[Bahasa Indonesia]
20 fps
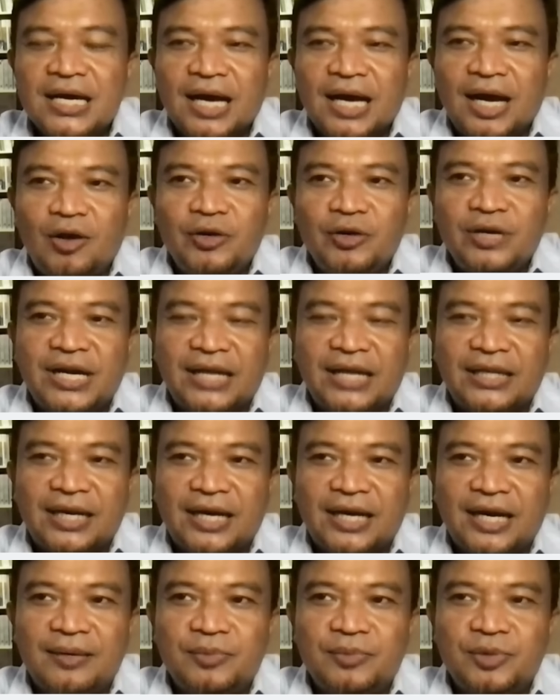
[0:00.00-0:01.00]
Kalau
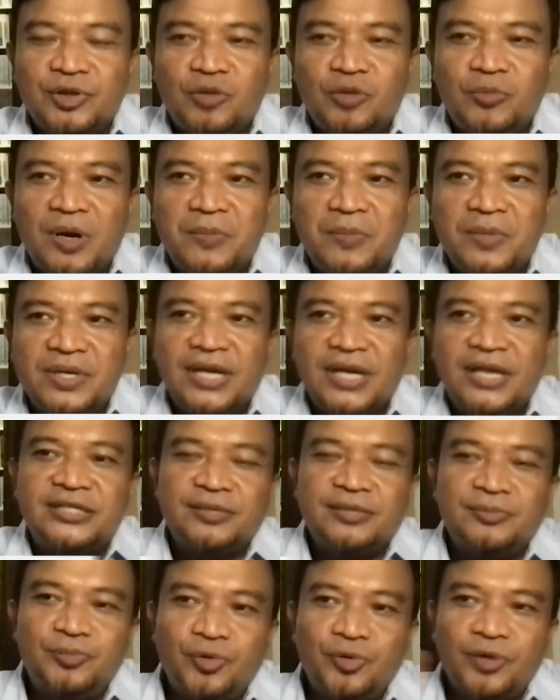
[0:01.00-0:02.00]
dikatakan mencoba menjadi
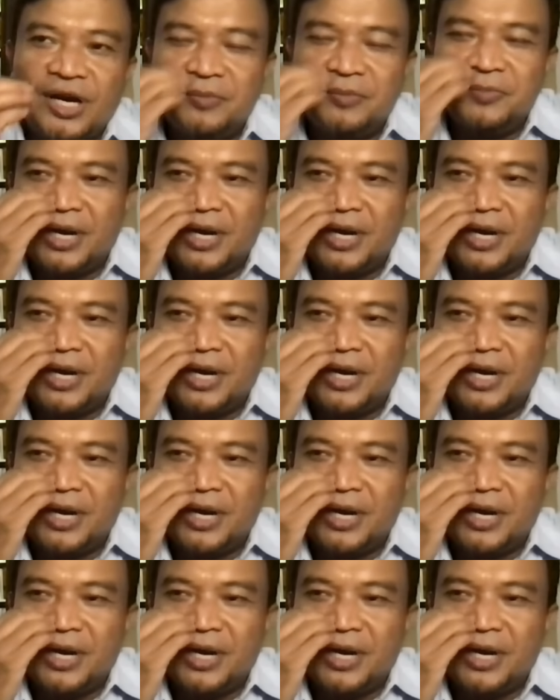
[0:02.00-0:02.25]
sempurna